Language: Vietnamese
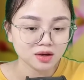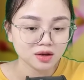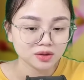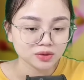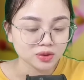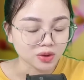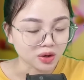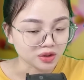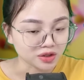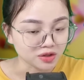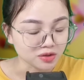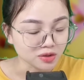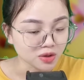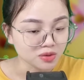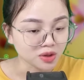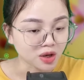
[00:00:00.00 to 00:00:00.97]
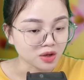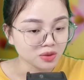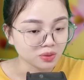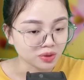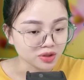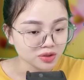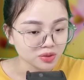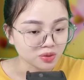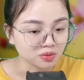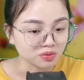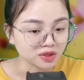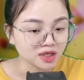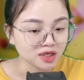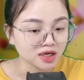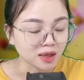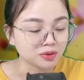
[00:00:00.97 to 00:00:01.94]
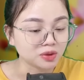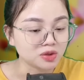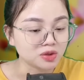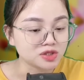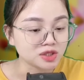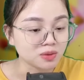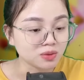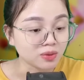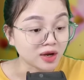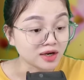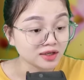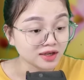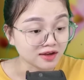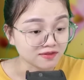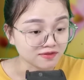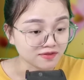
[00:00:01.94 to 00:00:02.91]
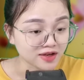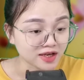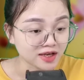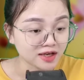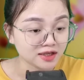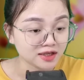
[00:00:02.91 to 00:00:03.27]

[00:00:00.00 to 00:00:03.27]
Tôi còn nhớ câu nói cuối cùng khi gặp tôi trong quán cà phê.